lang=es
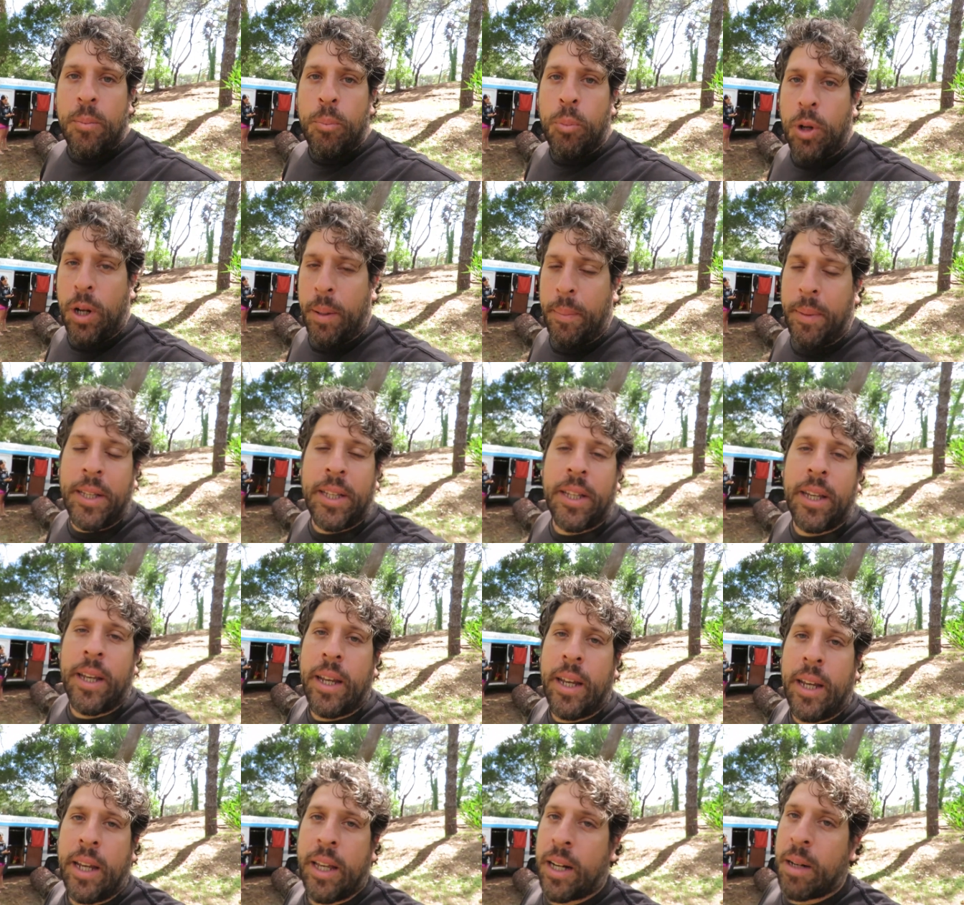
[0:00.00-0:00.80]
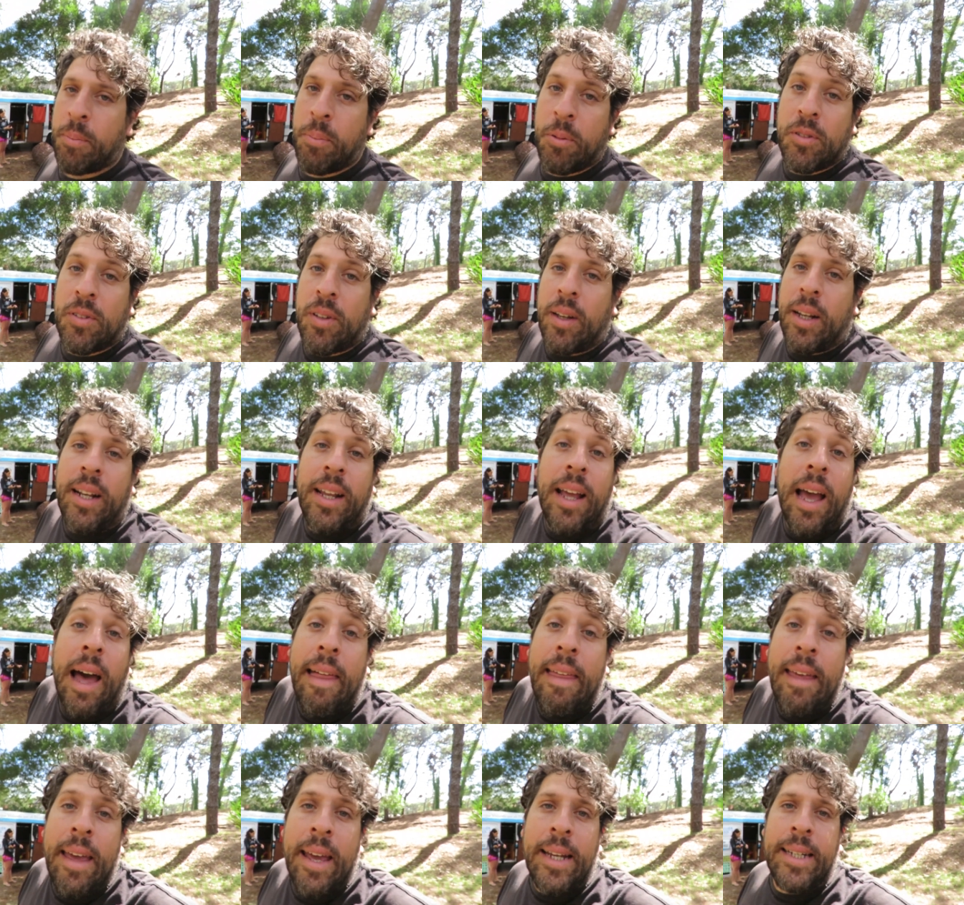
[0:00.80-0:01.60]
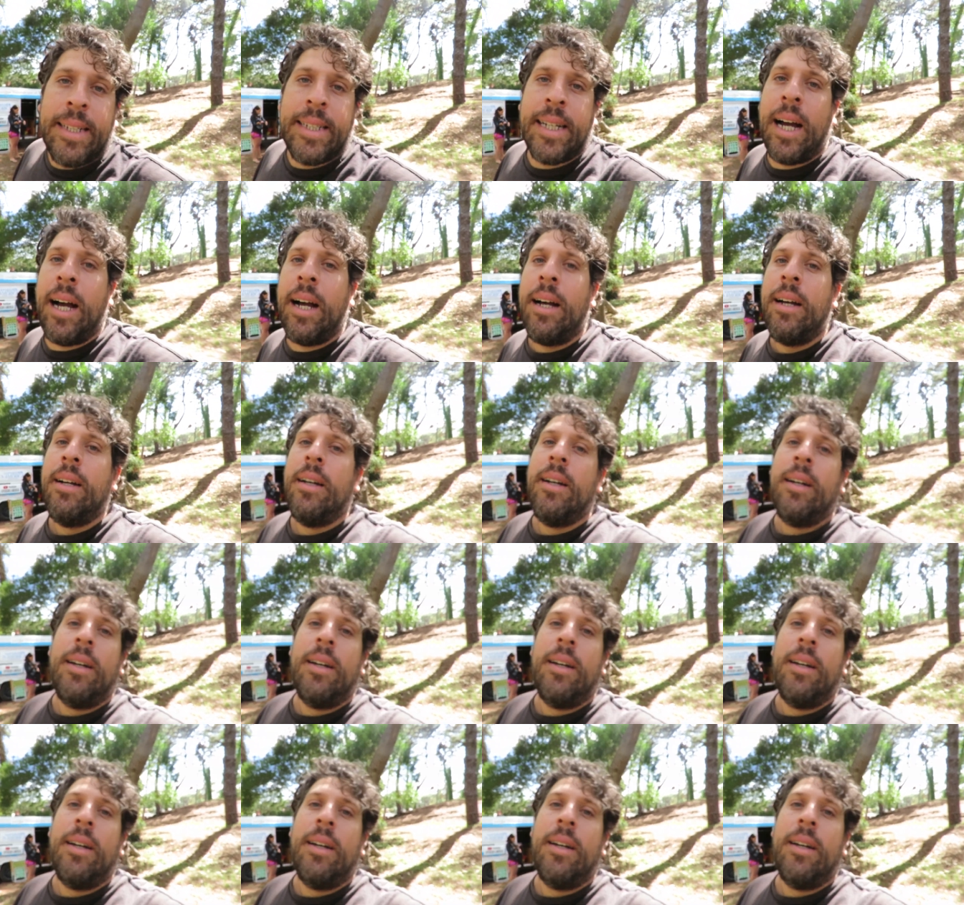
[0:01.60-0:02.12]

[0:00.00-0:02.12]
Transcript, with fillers: puramente responsabilidad de ella.